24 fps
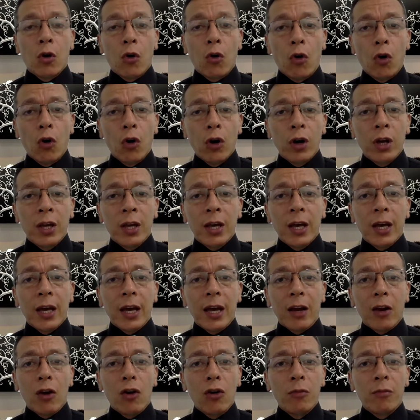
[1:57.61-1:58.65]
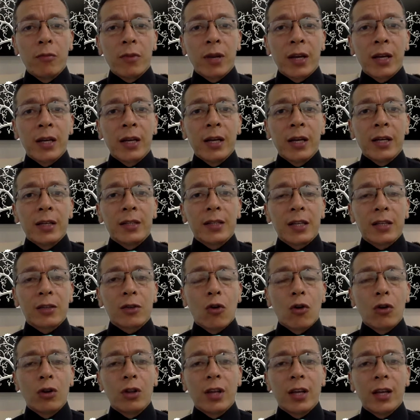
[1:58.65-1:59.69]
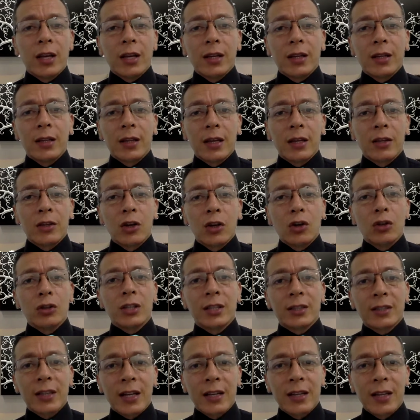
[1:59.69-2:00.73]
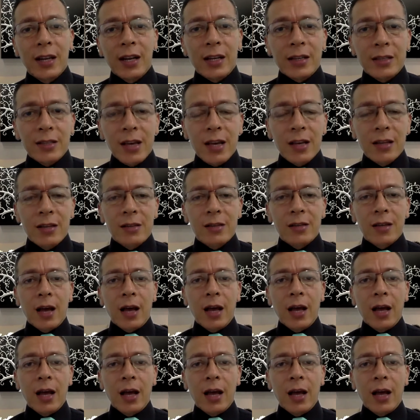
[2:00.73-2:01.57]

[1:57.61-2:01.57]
Hoy el hombre se esconde de Dios detrás de la ciencia,